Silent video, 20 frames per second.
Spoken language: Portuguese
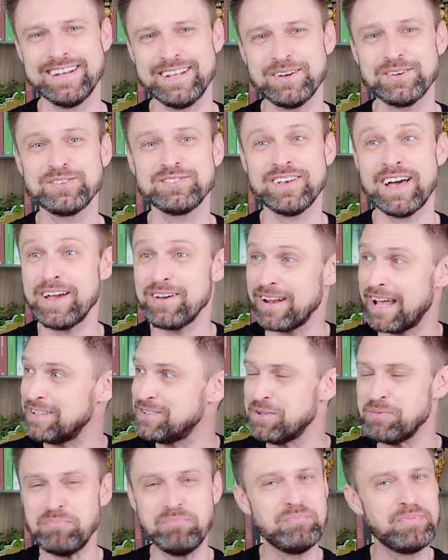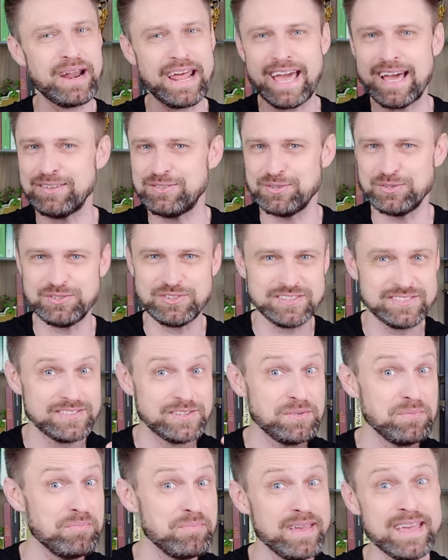né? Eu saio lá de prédios de
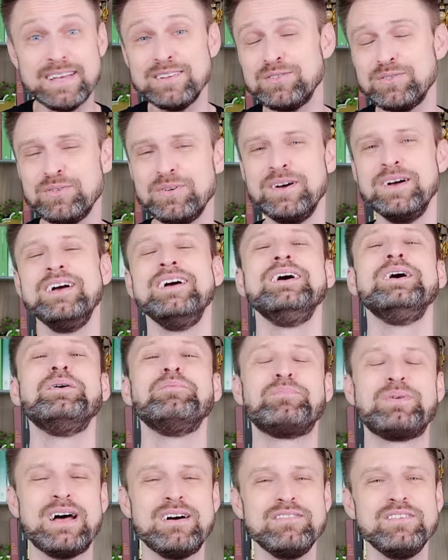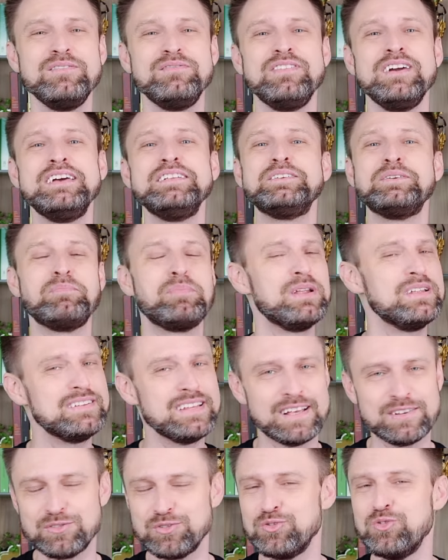cimento para viver entre
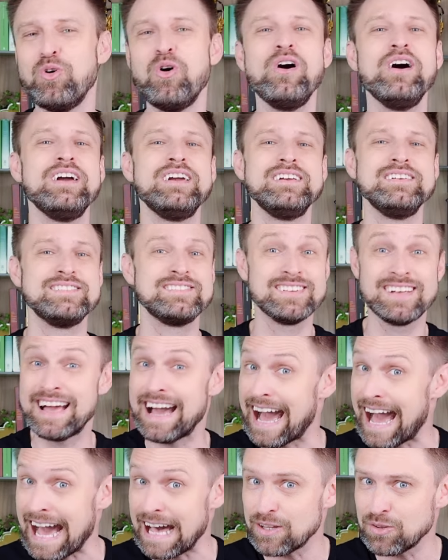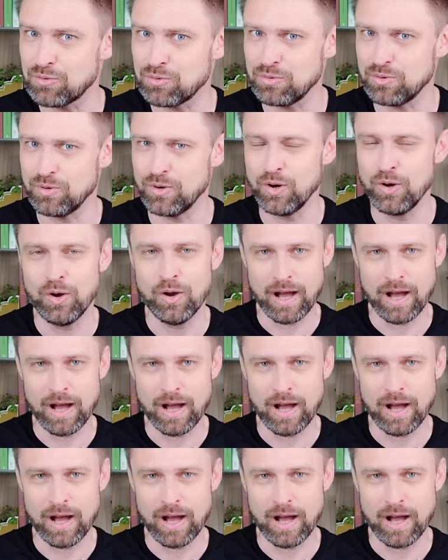plantações, gado.